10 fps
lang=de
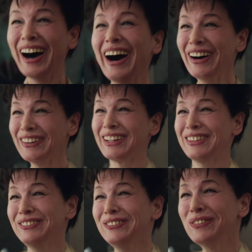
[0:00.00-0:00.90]

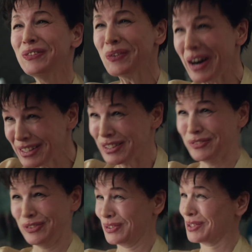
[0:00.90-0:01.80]
mitreißend, also
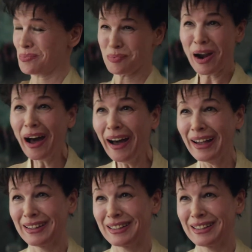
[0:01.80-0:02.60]
toll. Der Rest vom Cast